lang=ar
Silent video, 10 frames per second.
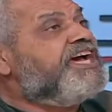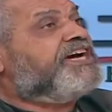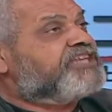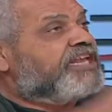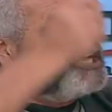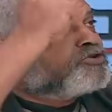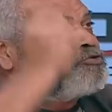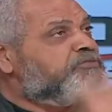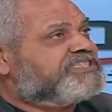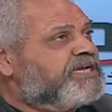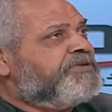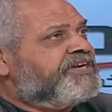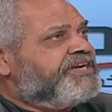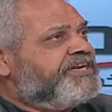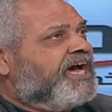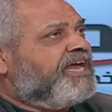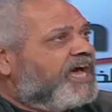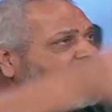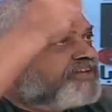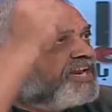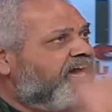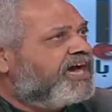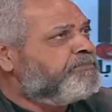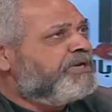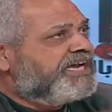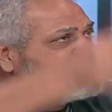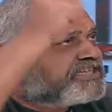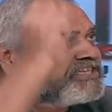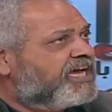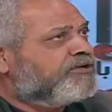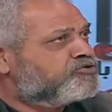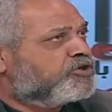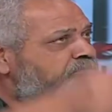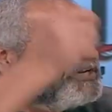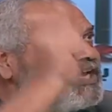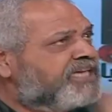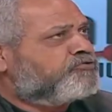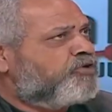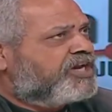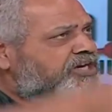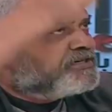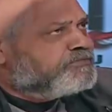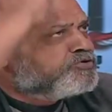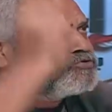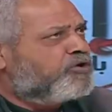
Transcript: هيك ضليتكم مستمرين على هذا الحال بالاقتتال وظلم الناس وحرق البيوت